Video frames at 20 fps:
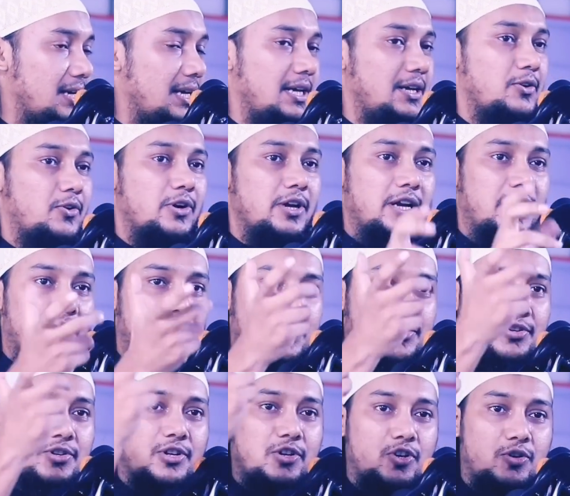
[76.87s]
এই
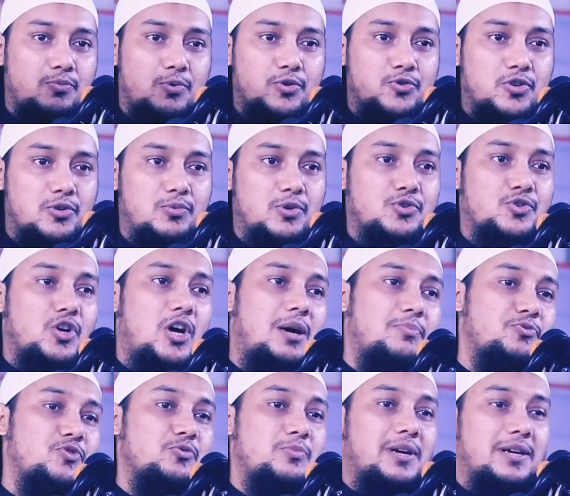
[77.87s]
অরিয়েন্টেশন এই অমুক তমুক সব
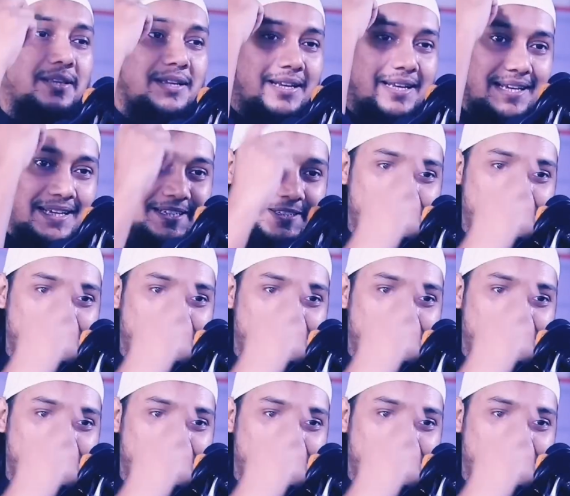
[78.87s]
জুমার দিনে